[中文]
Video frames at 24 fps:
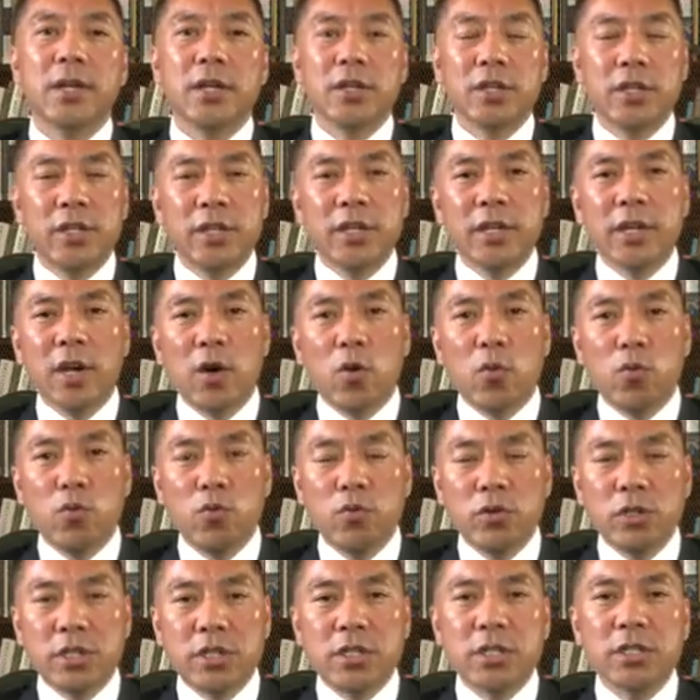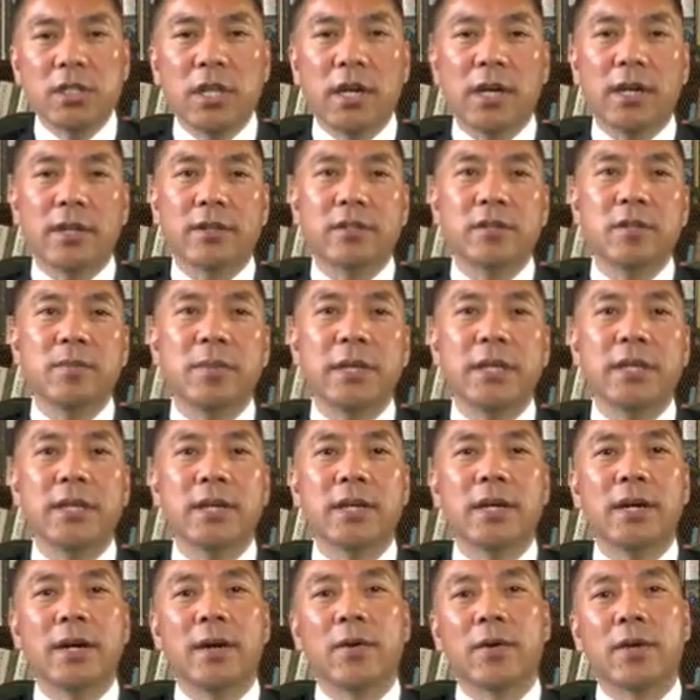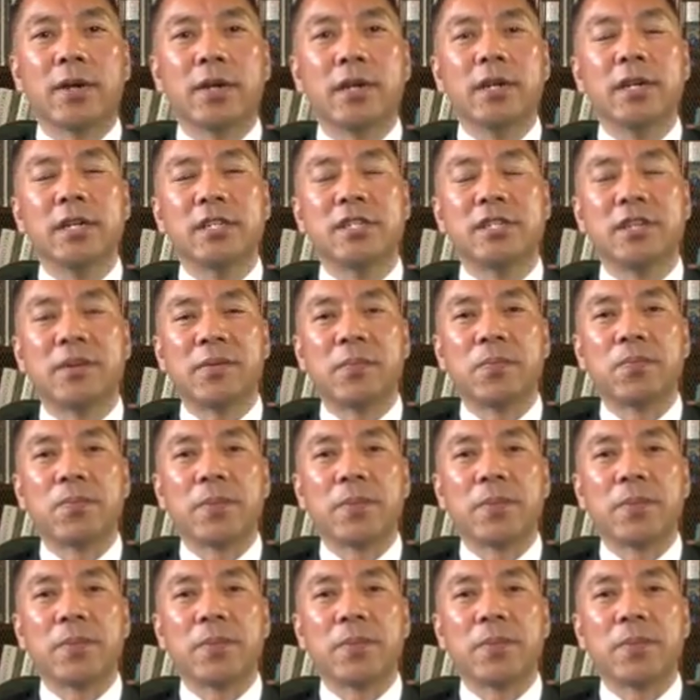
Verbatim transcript: 以一个无知的这么一个个性，